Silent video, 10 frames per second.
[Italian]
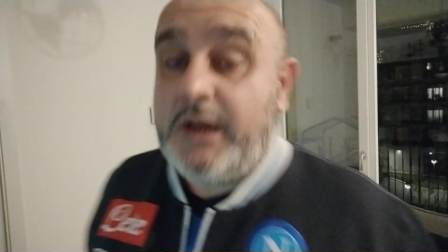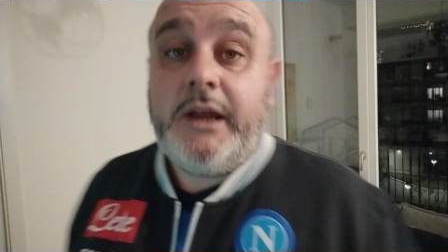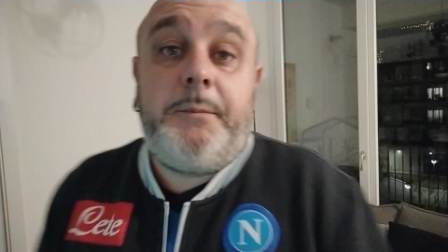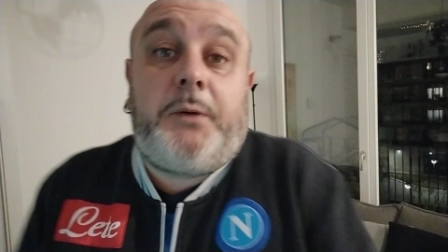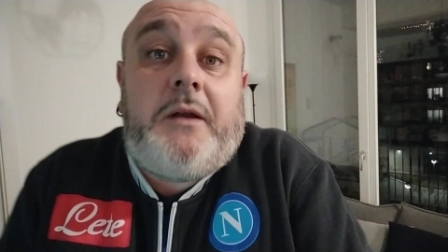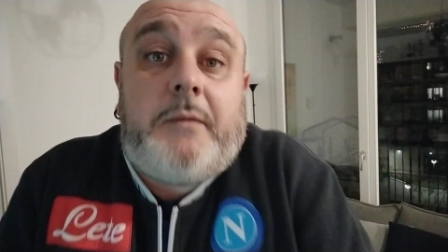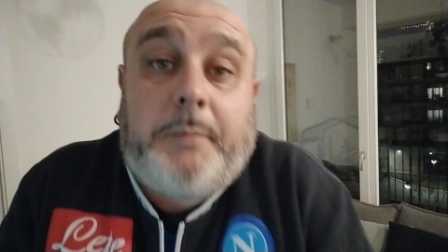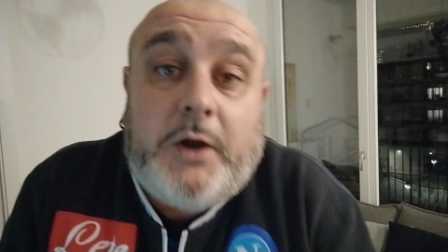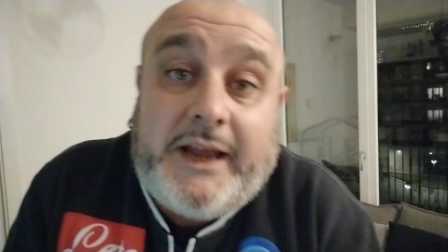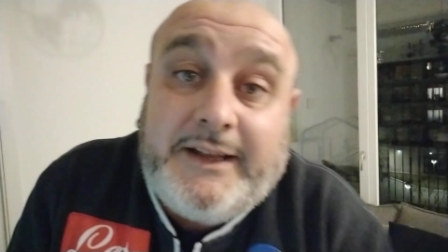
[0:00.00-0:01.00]
Il problema è
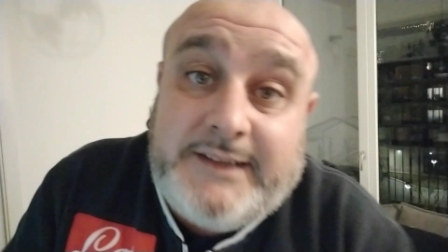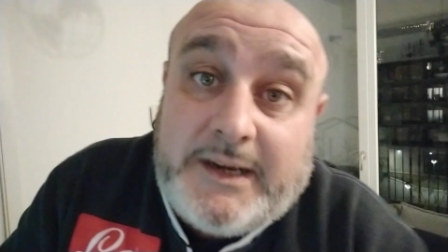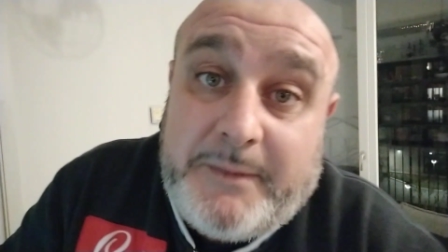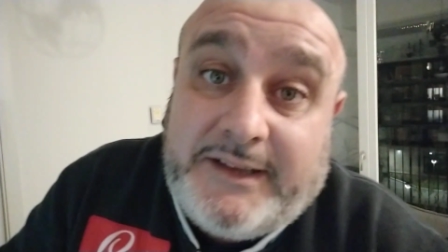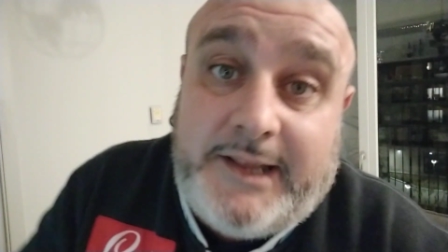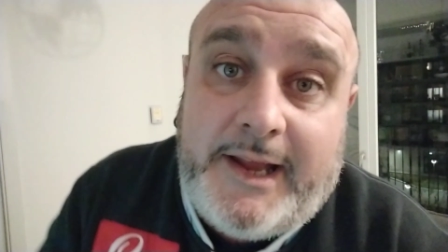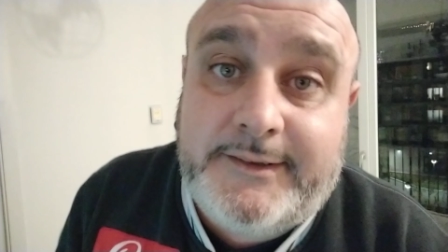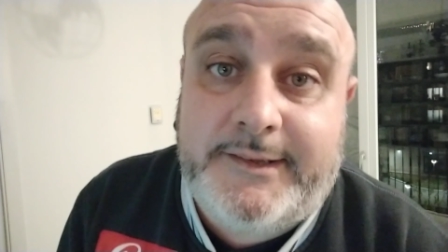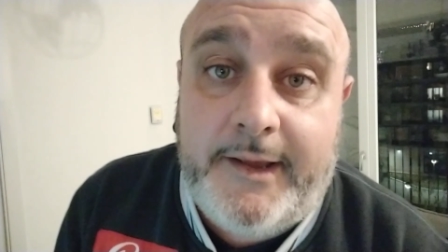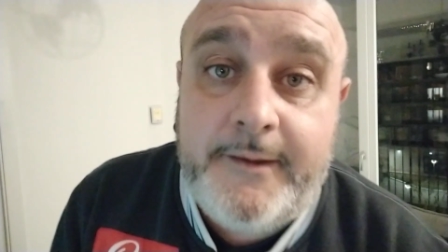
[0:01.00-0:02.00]
però che è
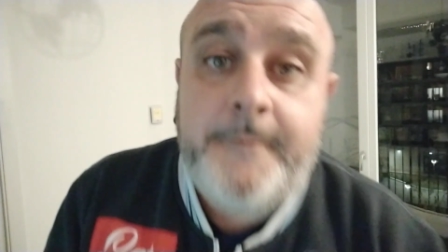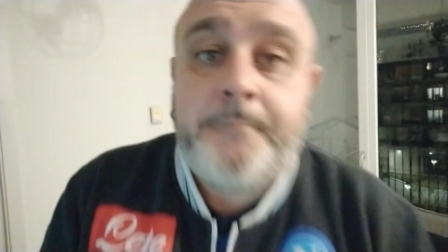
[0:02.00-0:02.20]
intermittente